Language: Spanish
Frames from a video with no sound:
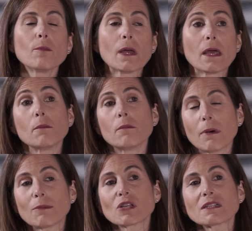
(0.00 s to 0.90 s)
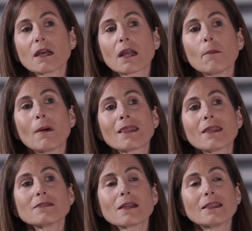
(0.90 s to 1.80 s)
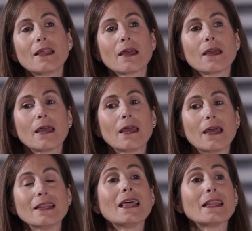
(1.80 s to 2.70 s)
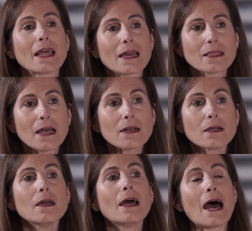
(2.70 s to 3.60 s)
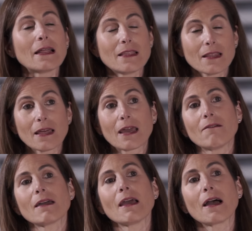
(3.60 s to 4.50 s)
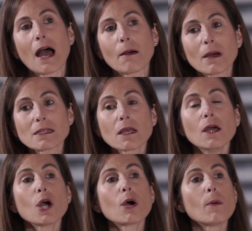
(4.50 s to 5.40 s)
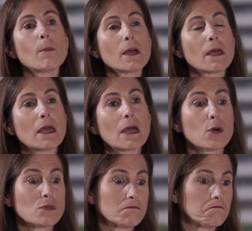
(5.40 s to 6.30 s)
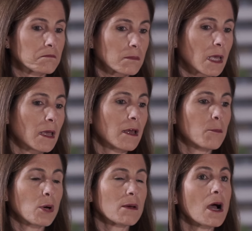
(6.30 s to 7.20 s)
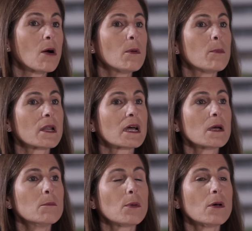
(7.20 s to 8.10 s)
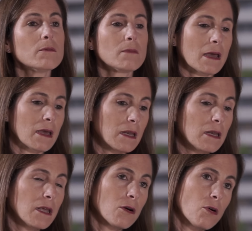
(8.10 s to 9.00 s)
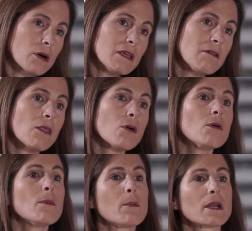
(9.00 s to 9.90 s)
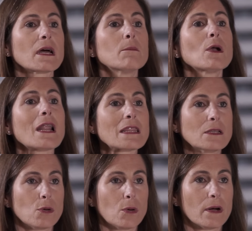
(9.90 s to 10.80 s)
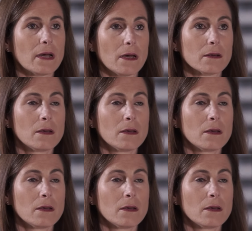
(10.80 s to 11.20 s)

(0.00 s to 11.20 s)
eh, vamos a ser capaces de eh, detectar antes de que vaya a más, como, eh, con eh, pruebas como por ejemplo screening o cribado, como por ejemplo la citología.